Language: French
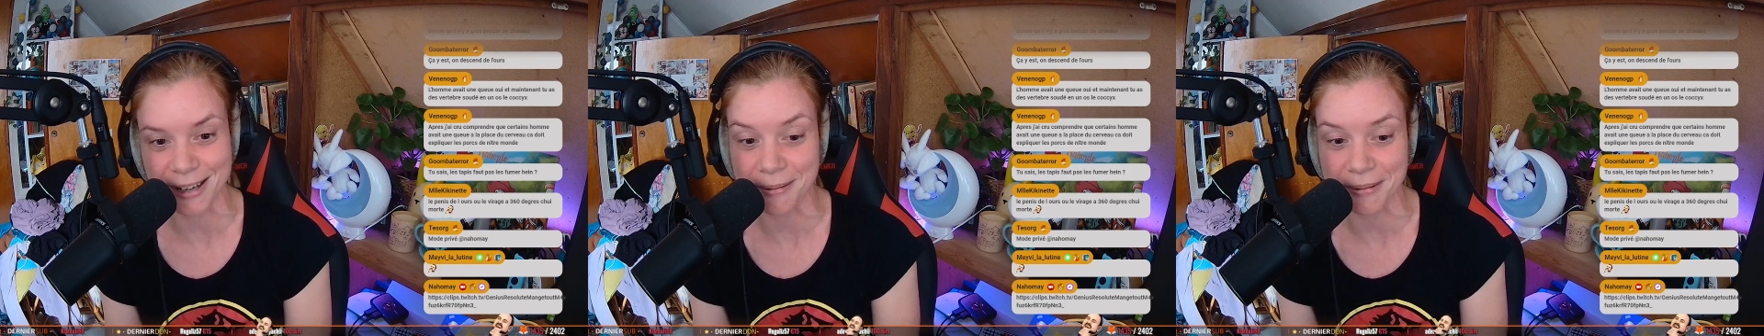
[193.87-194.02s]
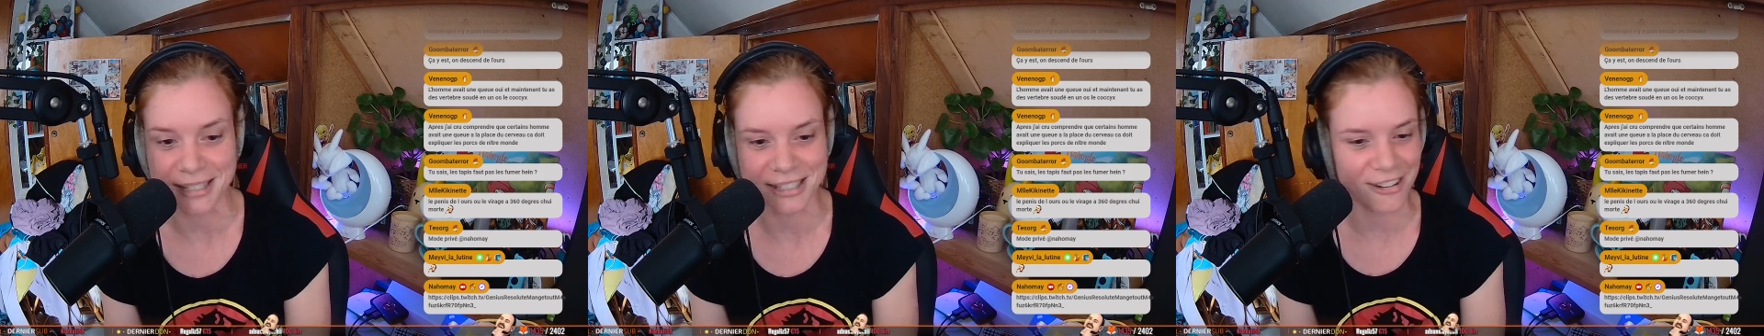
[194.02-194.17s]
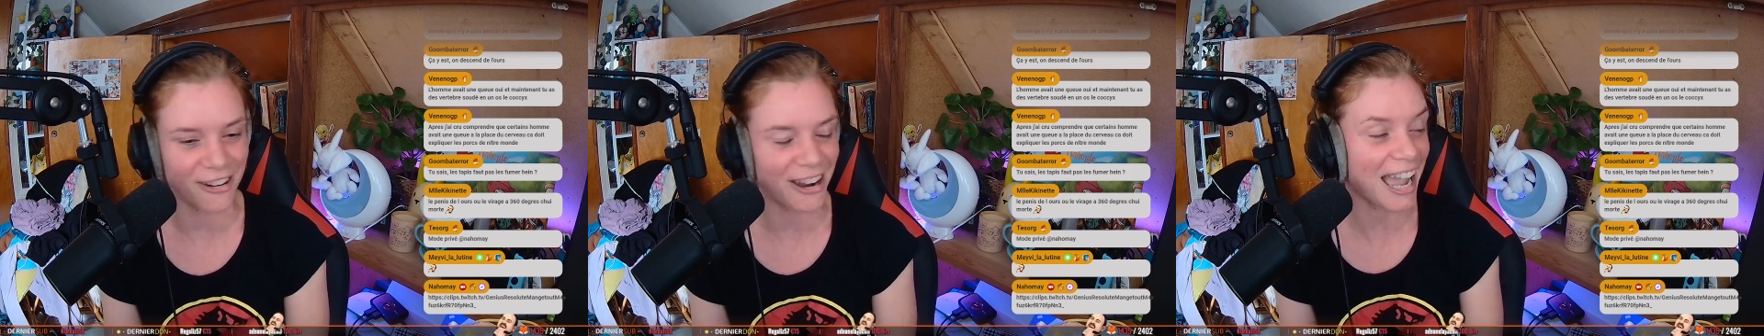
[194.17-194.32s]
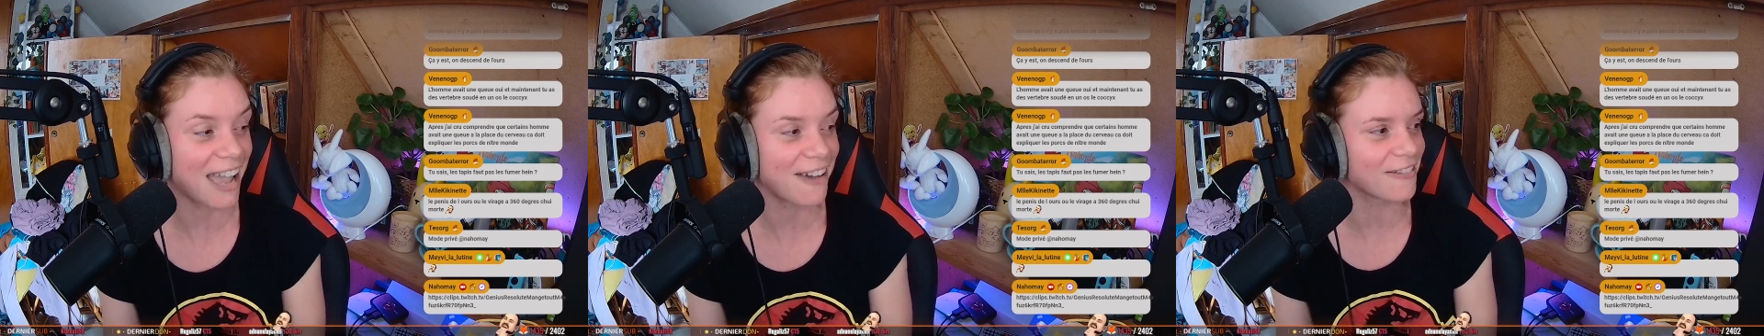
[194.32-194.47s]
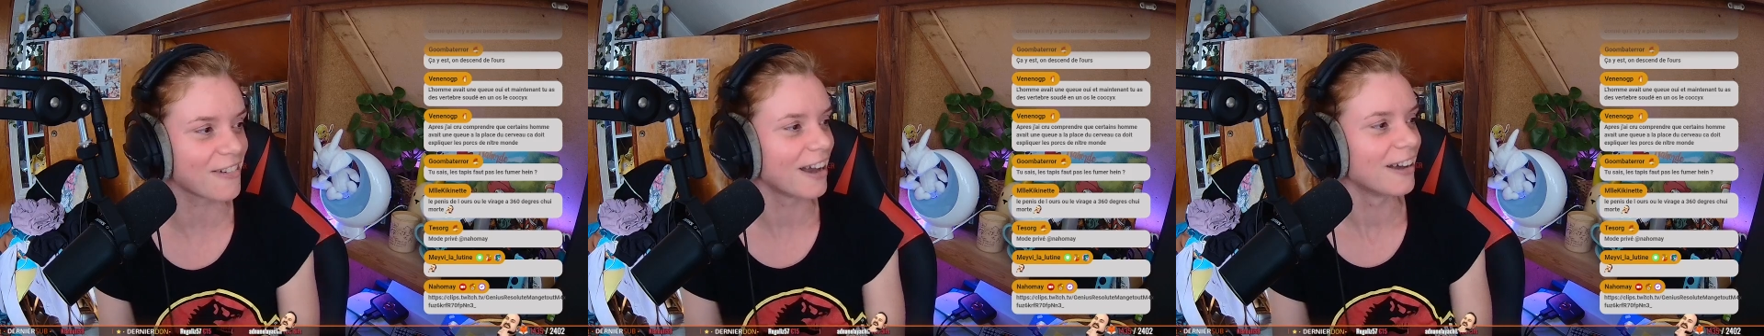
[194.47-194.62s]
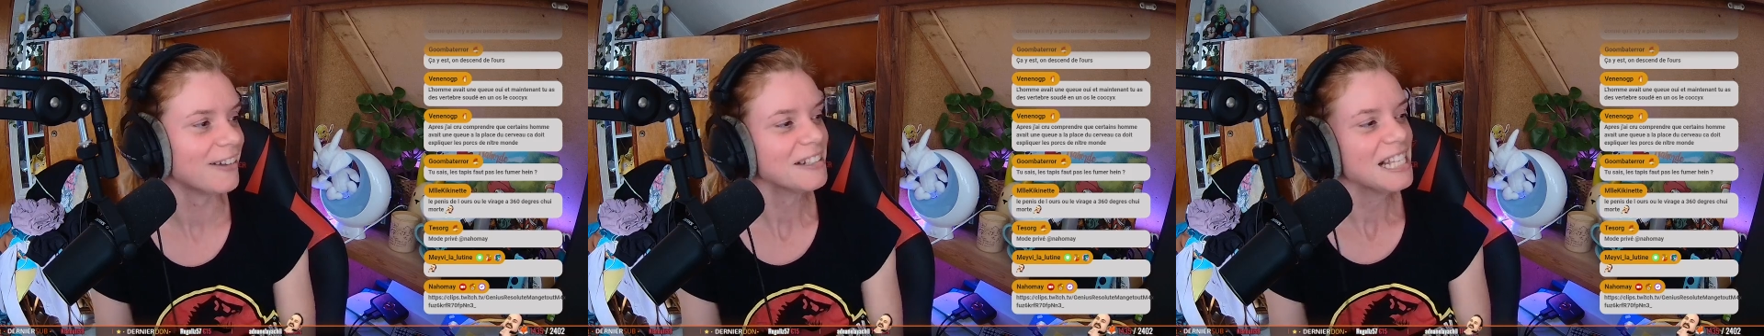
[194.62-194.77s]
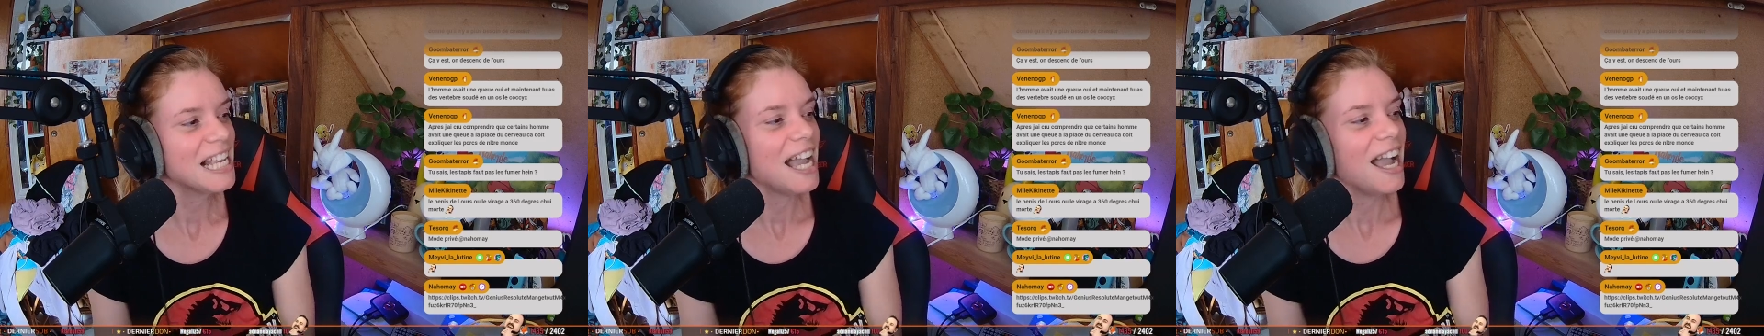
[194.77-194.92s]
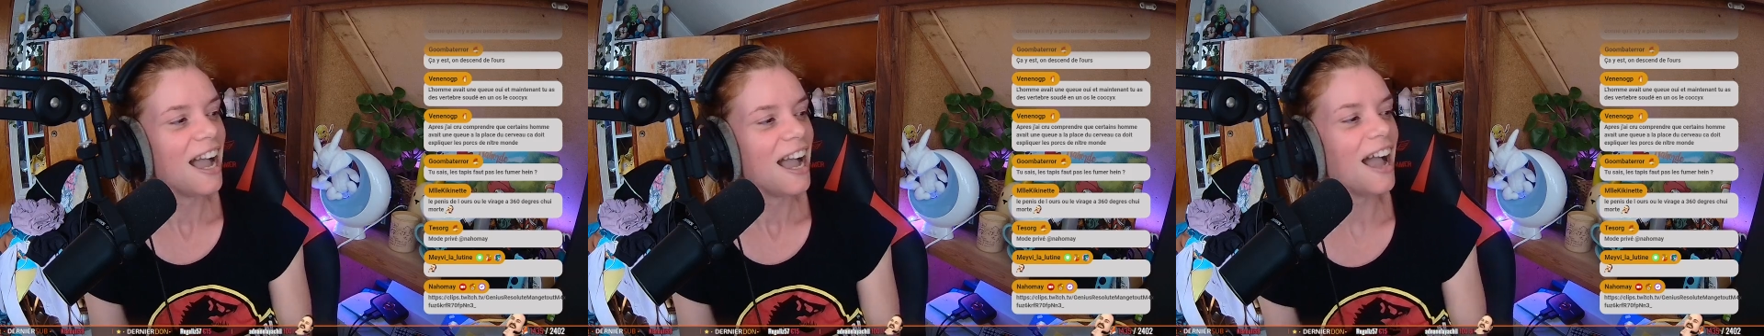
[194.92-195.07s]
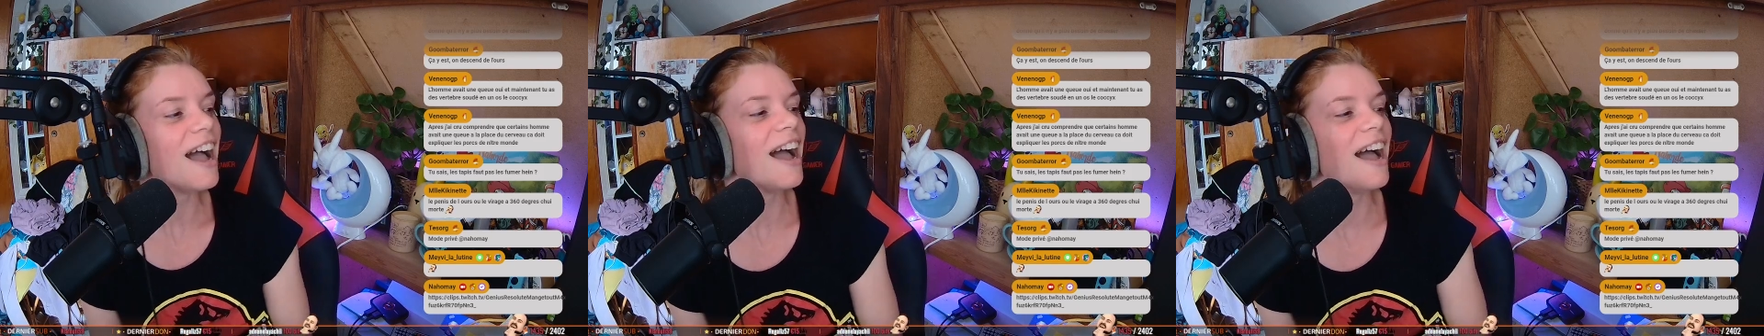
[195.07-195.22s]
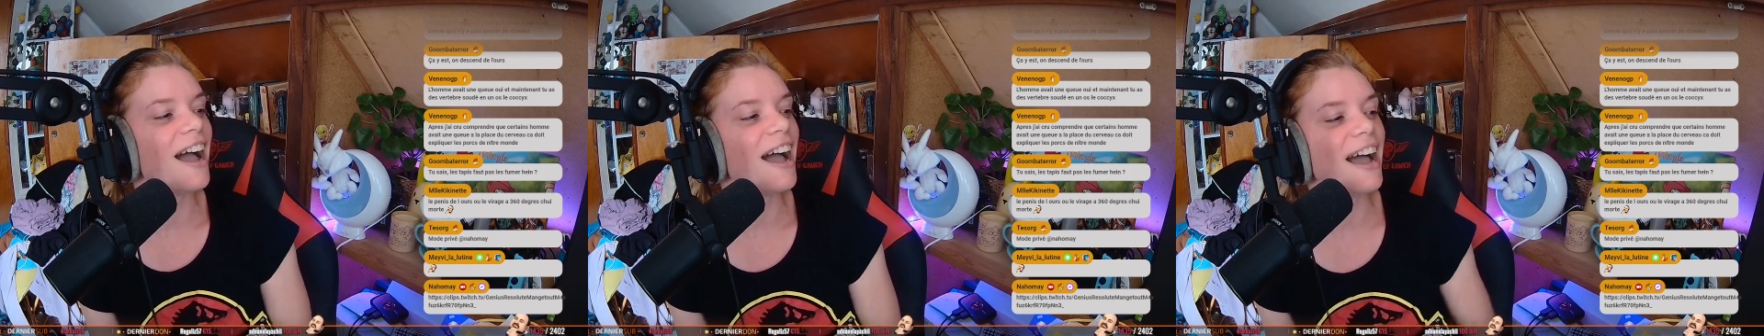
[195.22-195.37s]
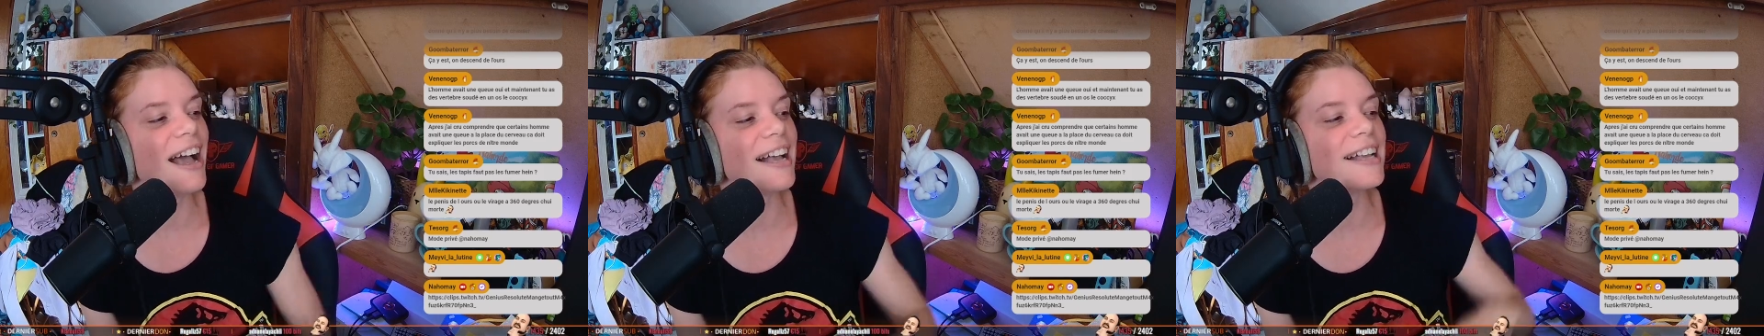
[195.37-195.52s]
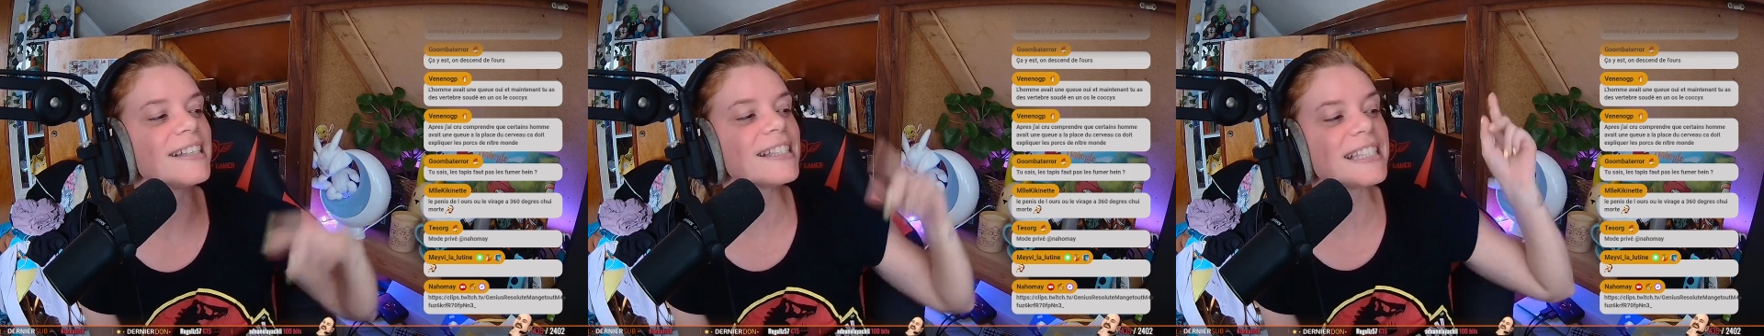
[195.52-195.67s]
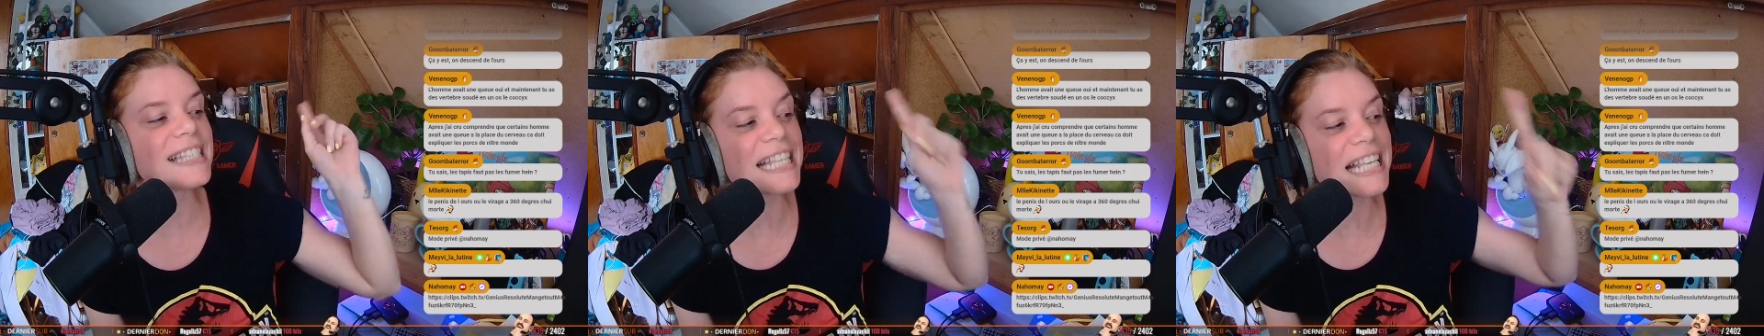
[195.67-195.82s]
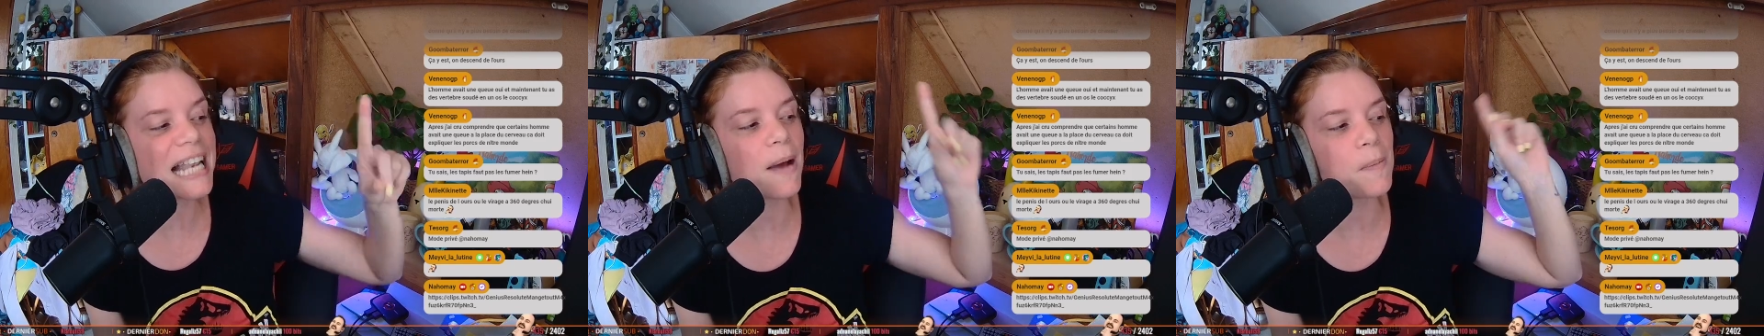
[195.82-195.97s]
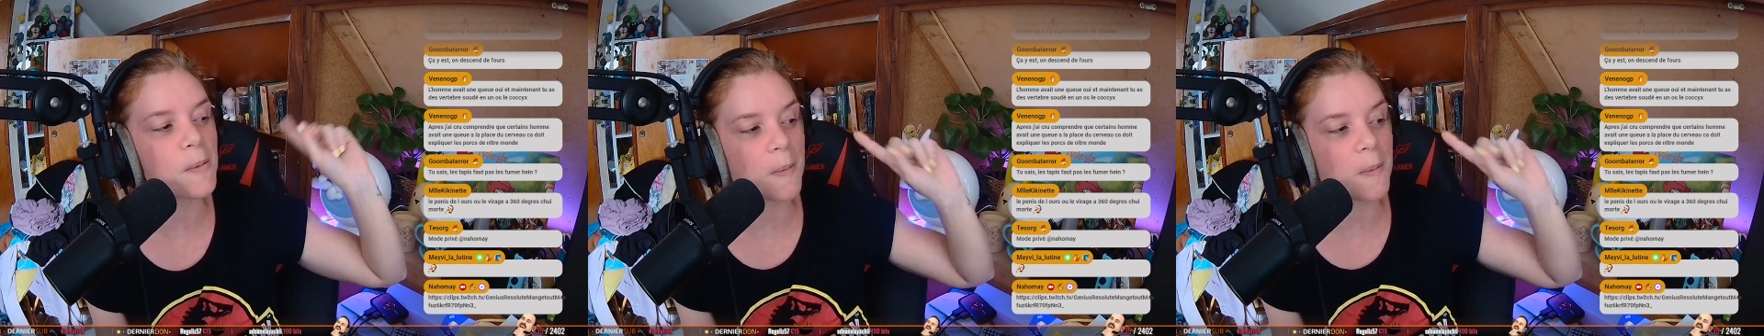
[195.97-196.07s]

Ah bah j'en rêve. Euh, si la